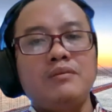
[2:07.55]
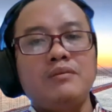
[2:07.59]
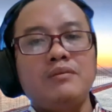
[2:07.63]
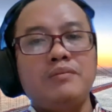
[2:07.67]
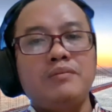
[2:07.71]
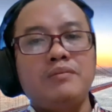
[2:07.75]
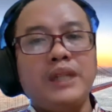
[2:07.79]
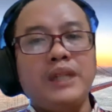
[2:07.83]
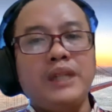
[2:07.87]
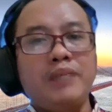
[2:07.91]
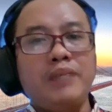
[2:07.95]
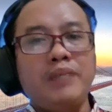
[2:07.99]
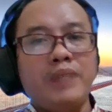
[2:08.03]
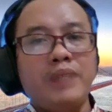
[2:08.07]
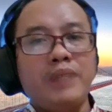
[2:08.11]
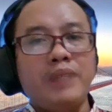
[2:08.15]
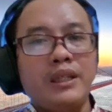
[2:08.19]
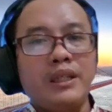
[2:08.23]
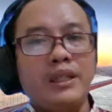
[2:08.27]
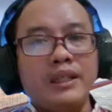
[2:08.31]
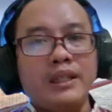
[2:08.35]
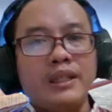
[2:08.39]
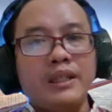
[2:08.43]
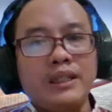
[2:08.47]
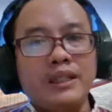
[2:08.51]
Philips ya,
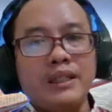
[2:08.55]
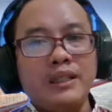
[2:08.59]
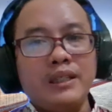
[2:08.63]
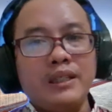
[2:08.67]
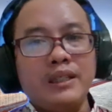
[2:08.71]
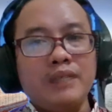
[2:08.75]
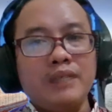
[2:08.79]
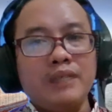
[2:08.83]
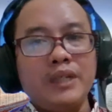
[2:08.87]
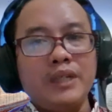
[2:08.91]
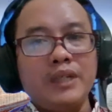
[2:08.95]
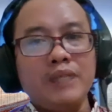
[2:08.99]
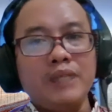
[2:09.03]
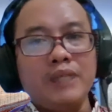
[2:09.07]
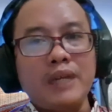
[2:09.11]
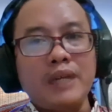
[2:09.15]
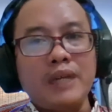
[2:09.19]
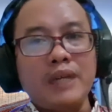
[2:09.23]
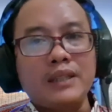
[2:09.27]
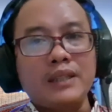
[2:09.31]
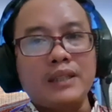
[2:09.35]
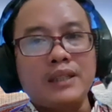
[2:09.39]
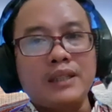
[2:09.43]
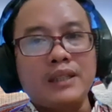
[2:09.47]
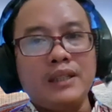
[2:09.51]
datanya dari Philips
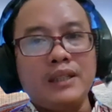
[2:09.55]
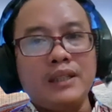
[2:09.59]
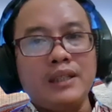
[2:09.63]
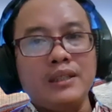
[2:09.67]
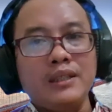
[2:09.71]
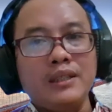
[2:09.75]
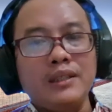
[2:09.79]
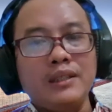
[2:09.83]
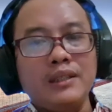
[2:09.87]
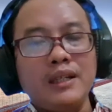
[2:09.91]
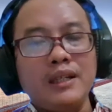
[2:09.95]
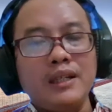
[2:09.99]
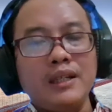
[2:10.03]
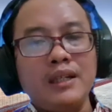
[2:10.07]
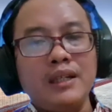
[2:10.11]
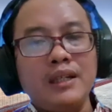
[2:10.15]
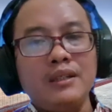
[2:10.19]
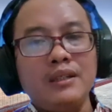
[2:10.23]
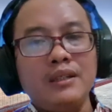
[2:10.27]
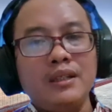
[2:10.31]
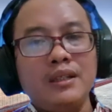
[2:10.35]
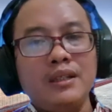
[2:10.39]
Asal kita